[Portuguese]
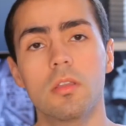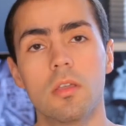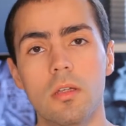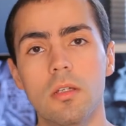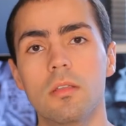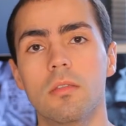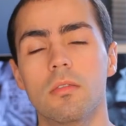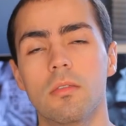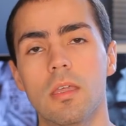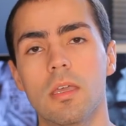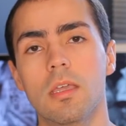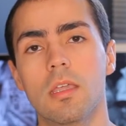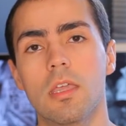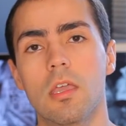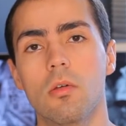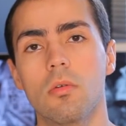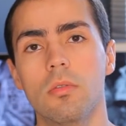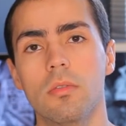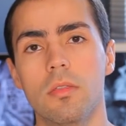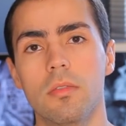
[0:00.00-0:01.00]
Thirds, né,
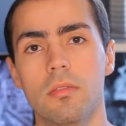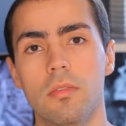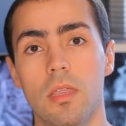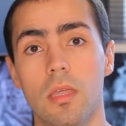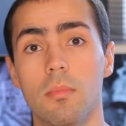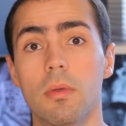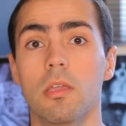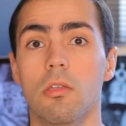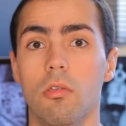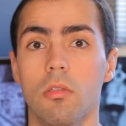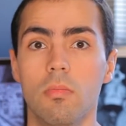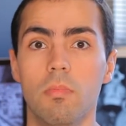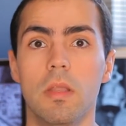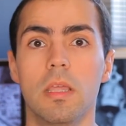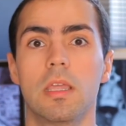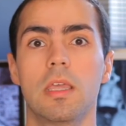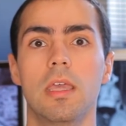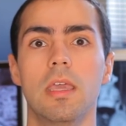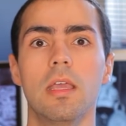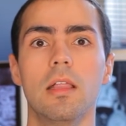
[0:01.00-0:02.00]
que é um sistema que eu
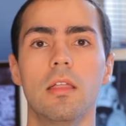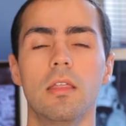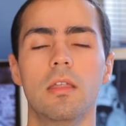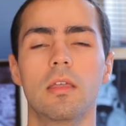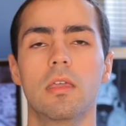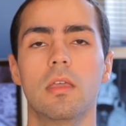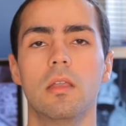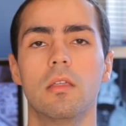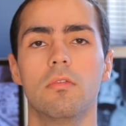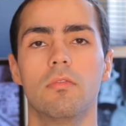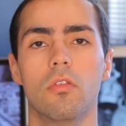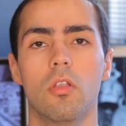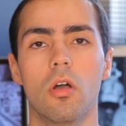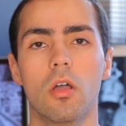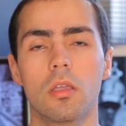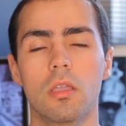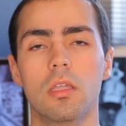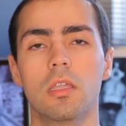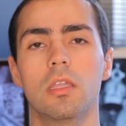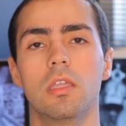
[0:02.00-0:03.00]
expliquei lá naquele
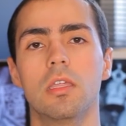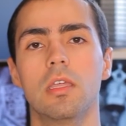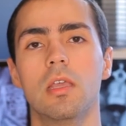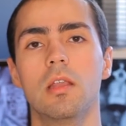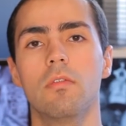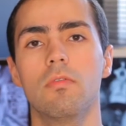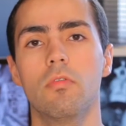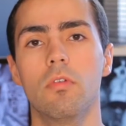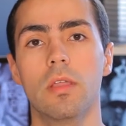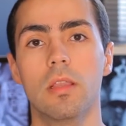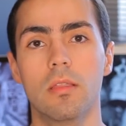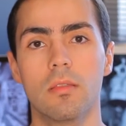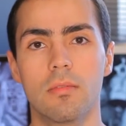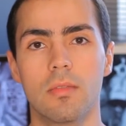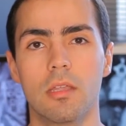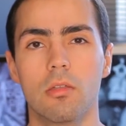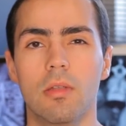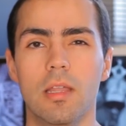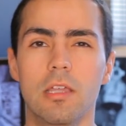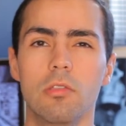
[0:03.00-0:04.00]
vlog, que ele foi
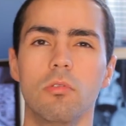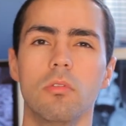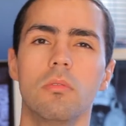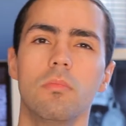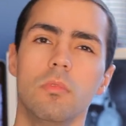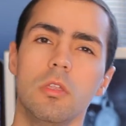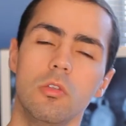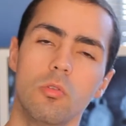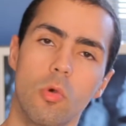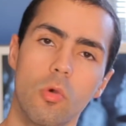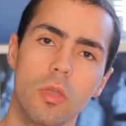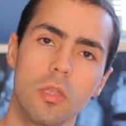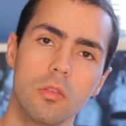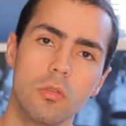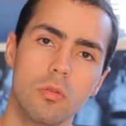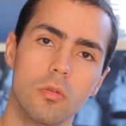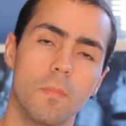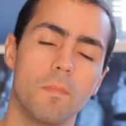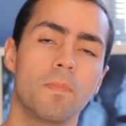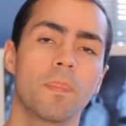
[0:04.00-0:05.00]
lançado lá em
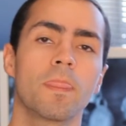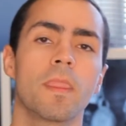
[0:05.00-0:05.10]
2008